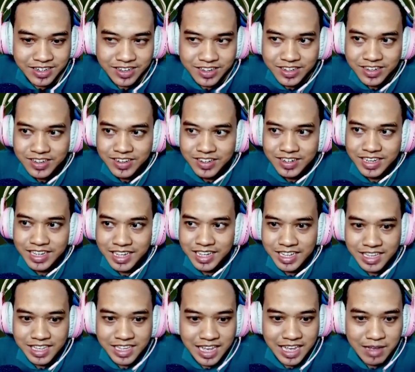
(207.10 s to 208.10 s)
Oke,
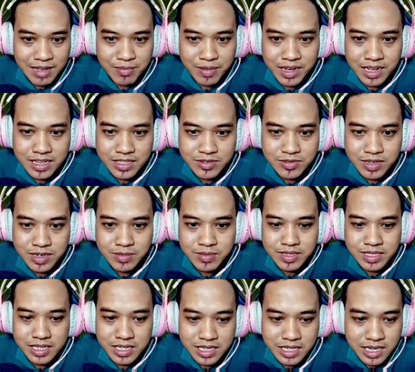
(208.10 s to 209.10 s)
apakah sudah
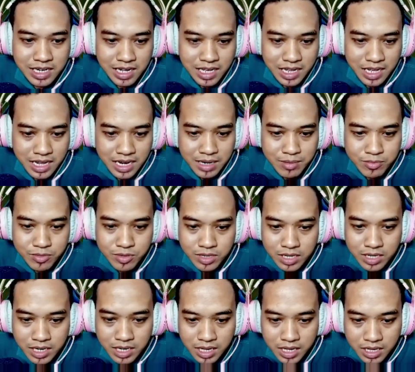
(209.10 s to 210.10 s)
bisa digerak?
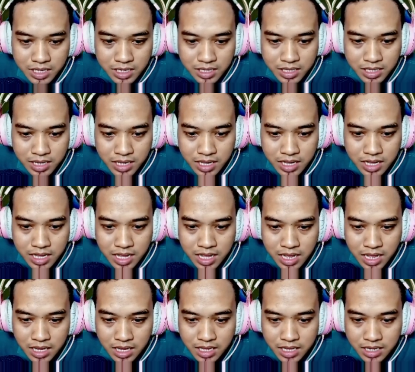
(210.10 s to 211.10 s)
Alhamdulillah, katanya.
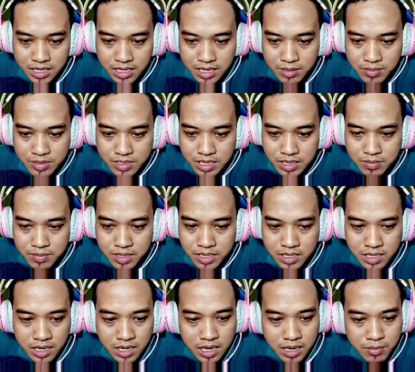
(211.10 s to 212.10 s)
Akhirnya bisa kembali ke
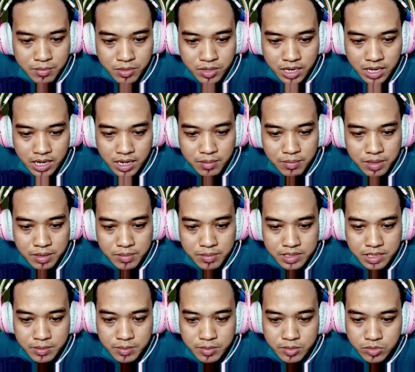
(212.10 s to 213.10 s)
kampung halaman
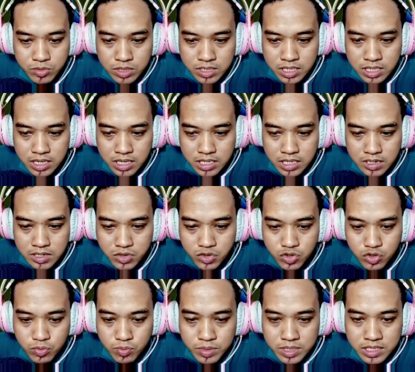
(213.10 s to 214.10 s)
meskipun suasananya
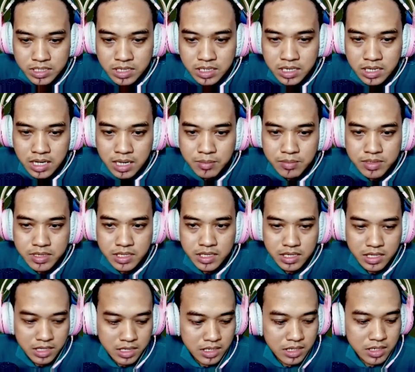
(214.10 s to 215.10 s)
cukup mencengkam
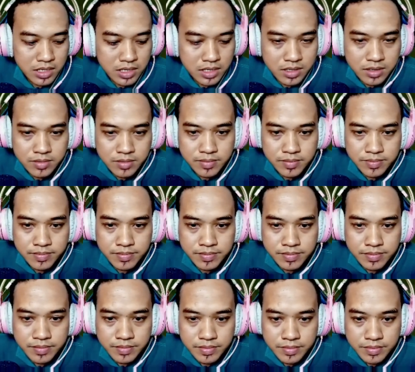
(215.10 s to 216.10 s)
sih.
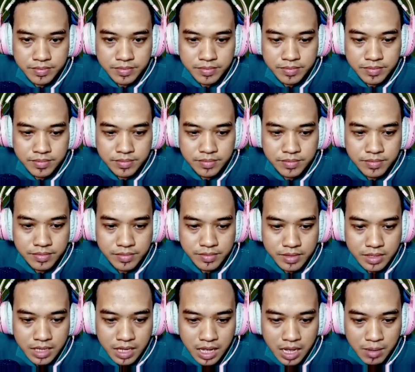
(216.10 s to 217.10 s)
Hmm,
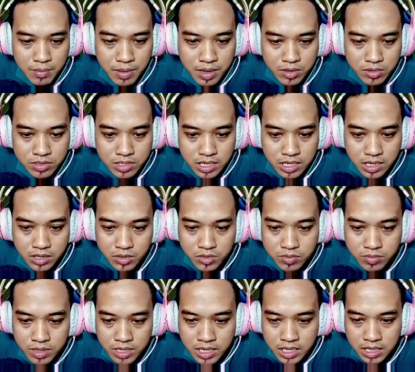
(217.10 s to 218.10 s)
apa aku salah
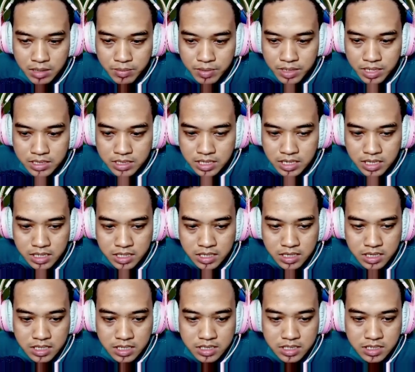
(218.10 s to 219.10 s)
rumah ya? Tapi rasanya
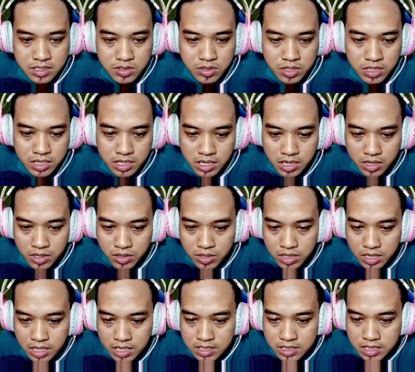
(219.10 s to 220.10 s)
enggak sih, soalnya kalau
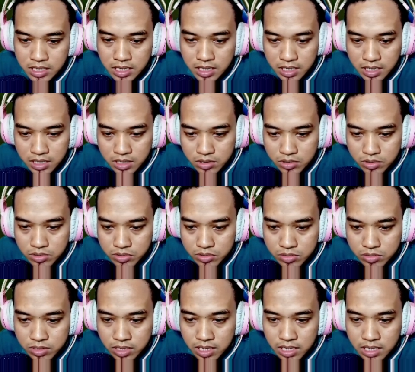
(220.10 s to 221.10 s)
nggak salah dulu
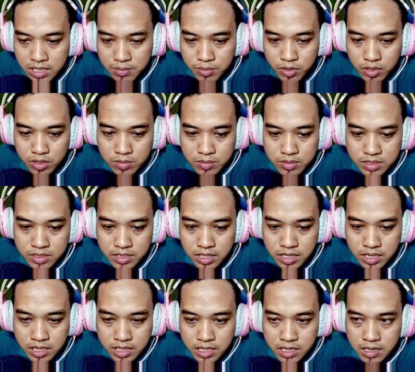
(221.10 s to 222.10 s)
juga ada pohon besar
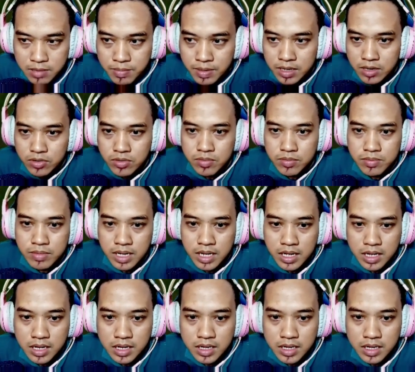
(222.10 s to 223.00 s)
ini di depan rumah.